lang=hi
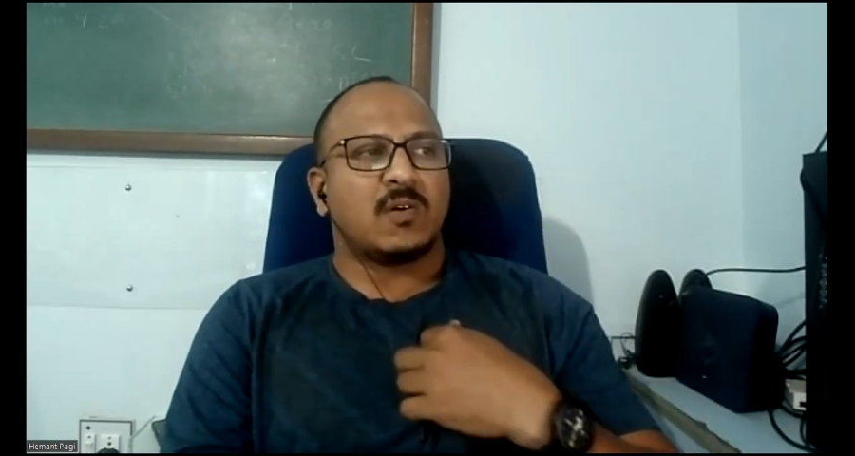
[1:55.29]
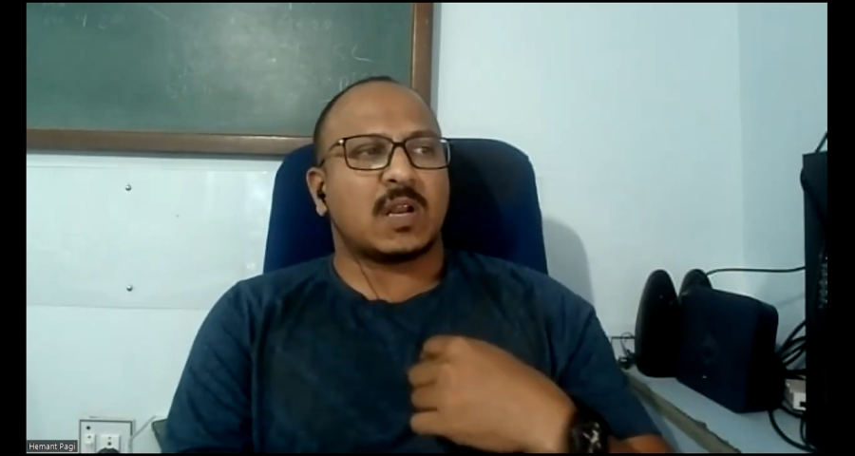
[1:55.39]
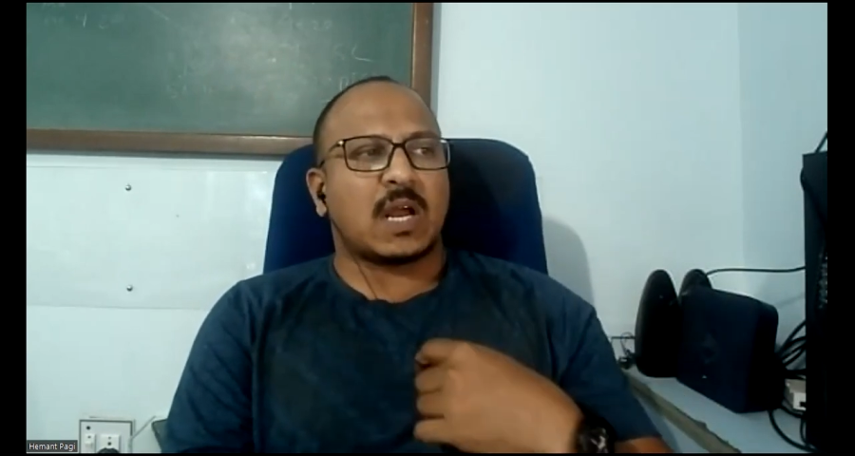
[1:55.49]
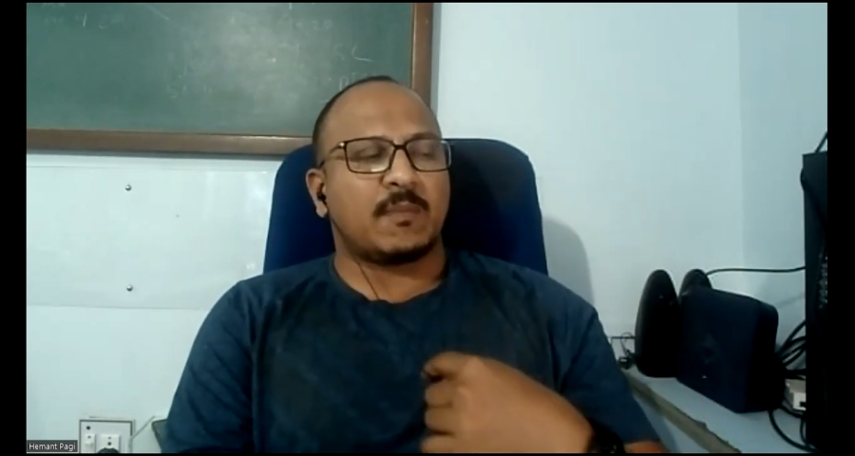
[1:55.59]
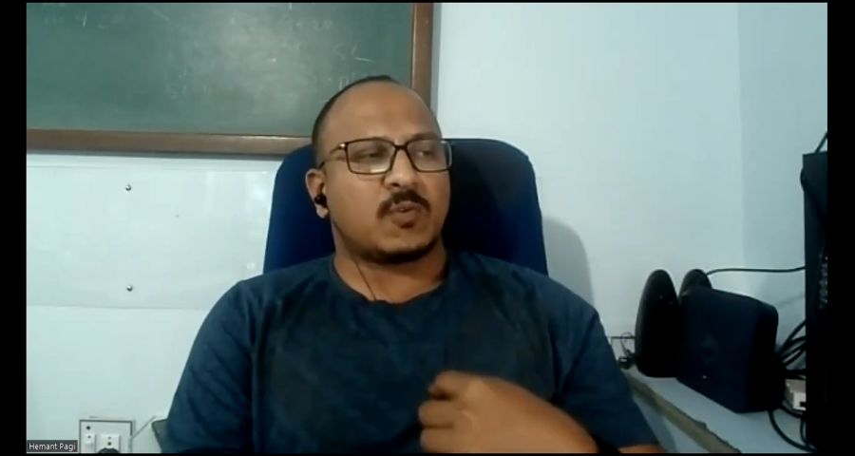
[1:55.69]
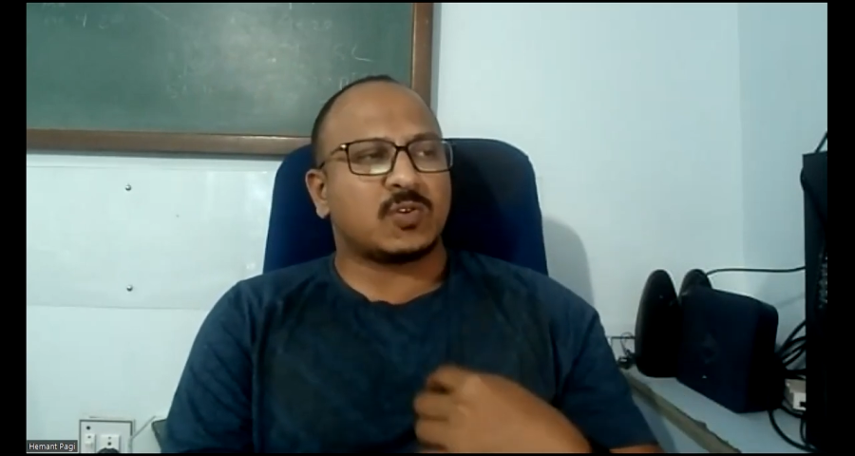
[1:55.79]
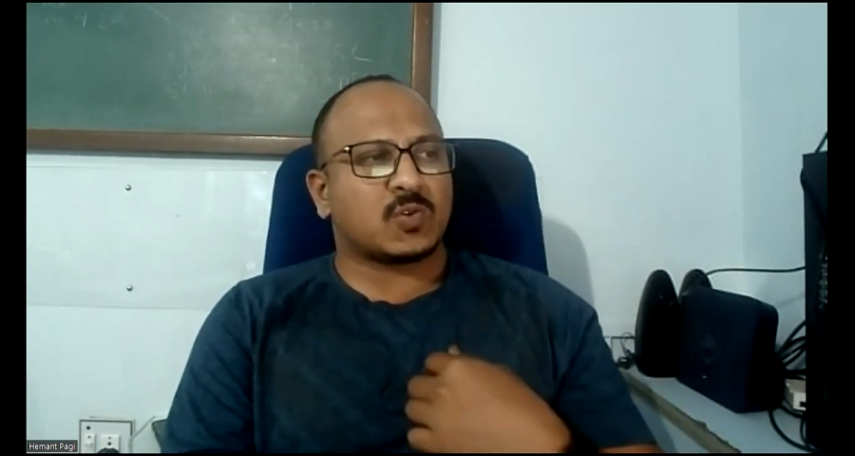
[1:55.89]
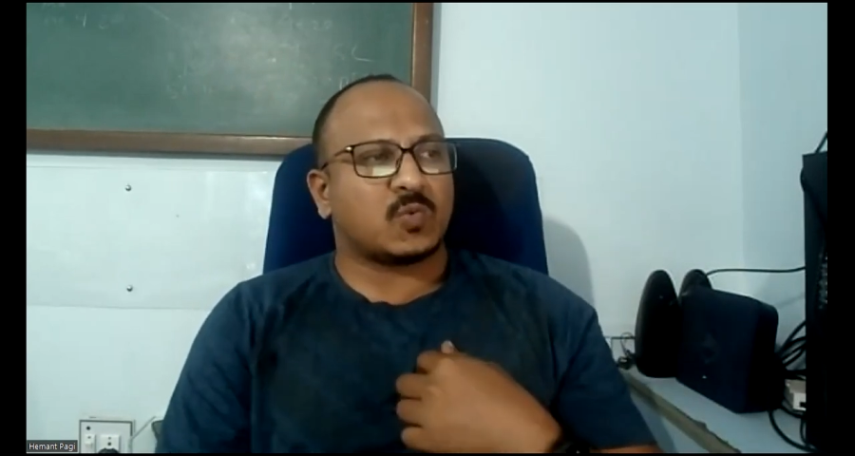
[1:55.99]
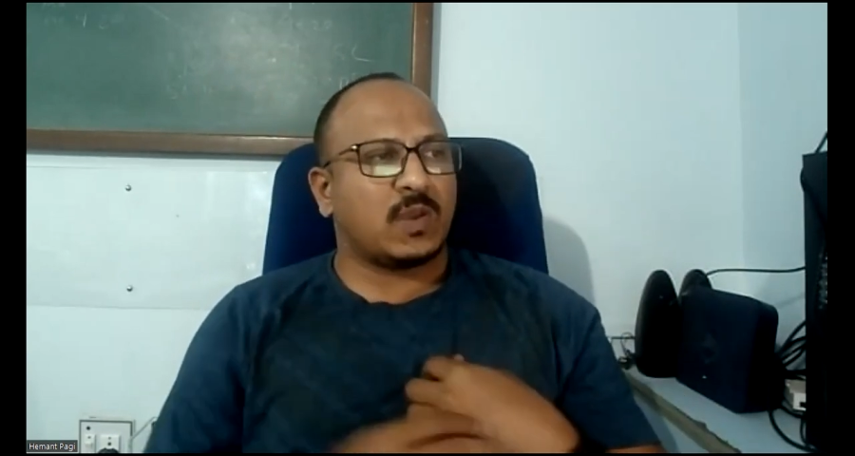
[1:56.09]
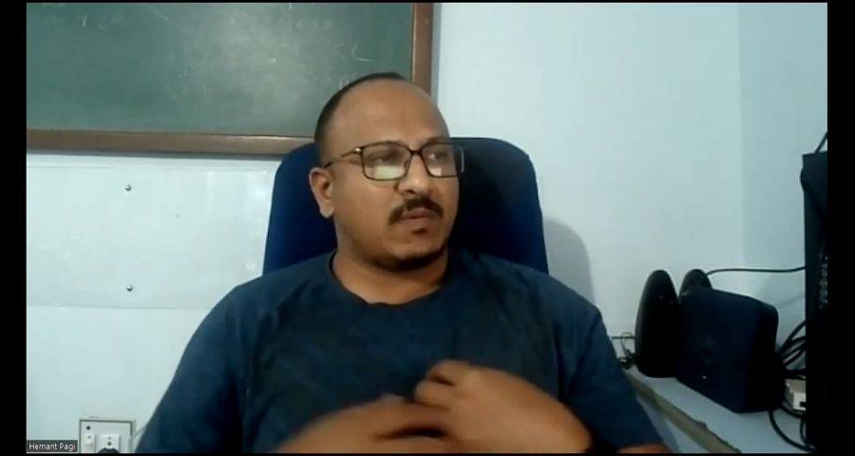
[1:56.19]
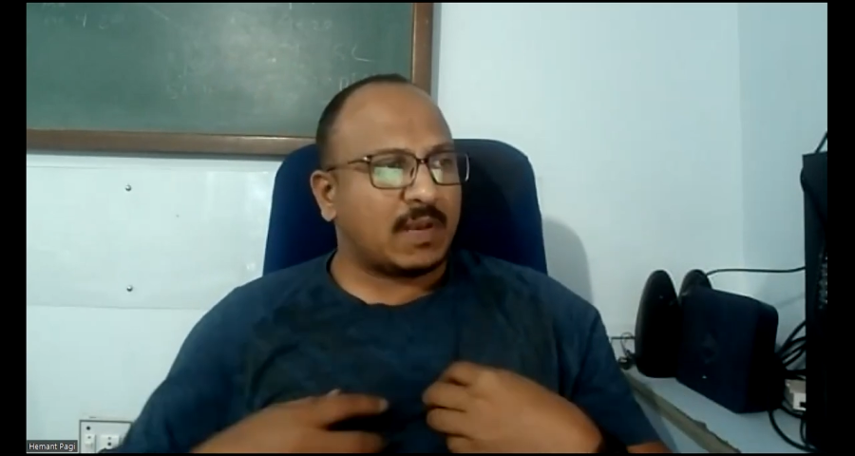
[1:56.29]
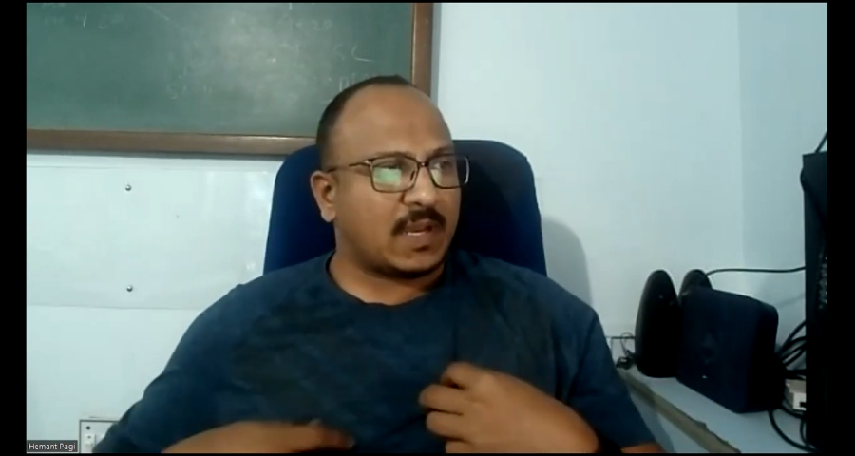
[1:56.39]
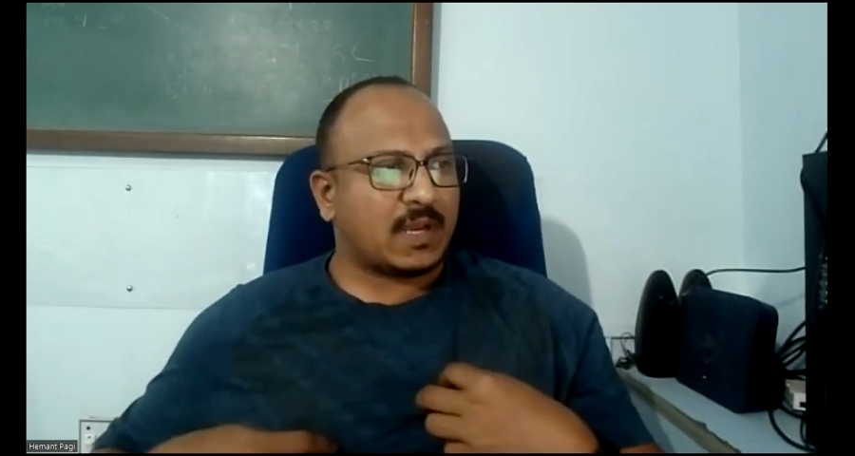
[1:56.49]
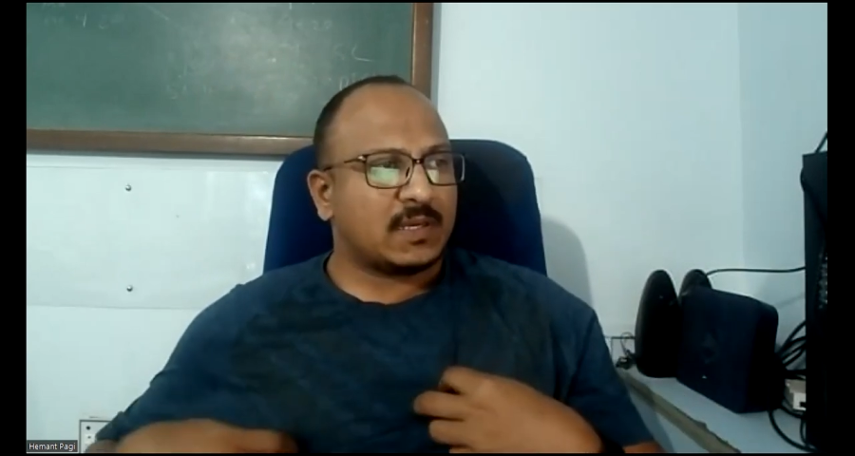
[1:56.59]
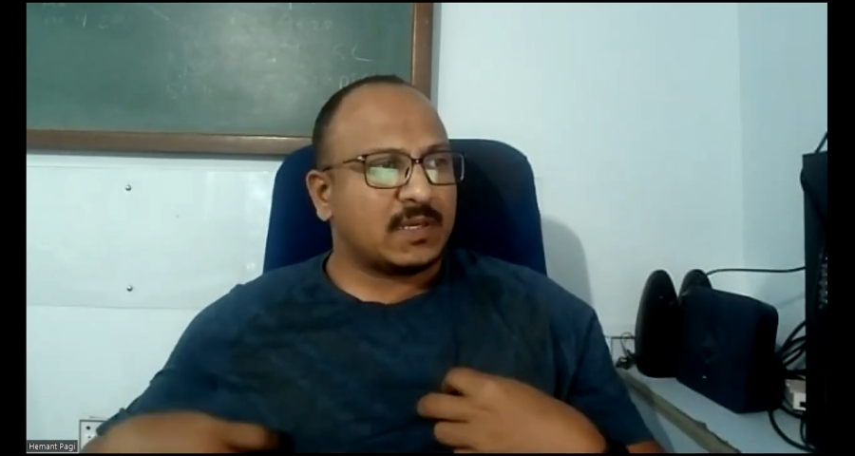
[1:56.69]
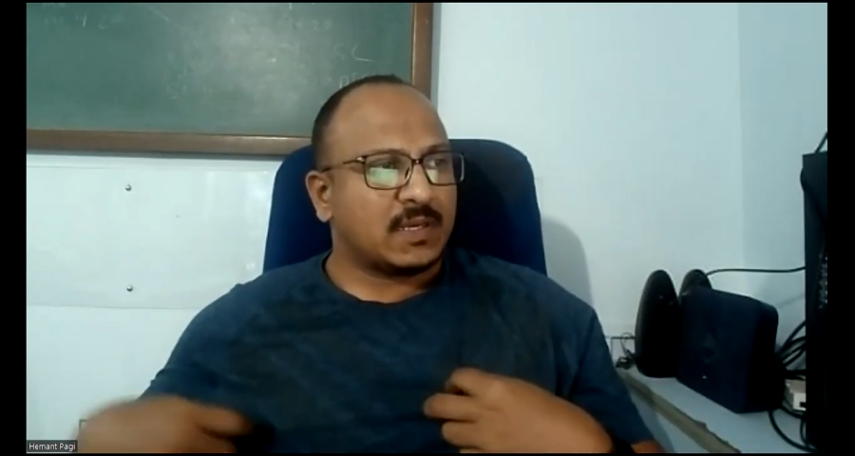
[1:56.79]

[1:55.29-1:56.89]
और आपको जो स्विंग मिलेगा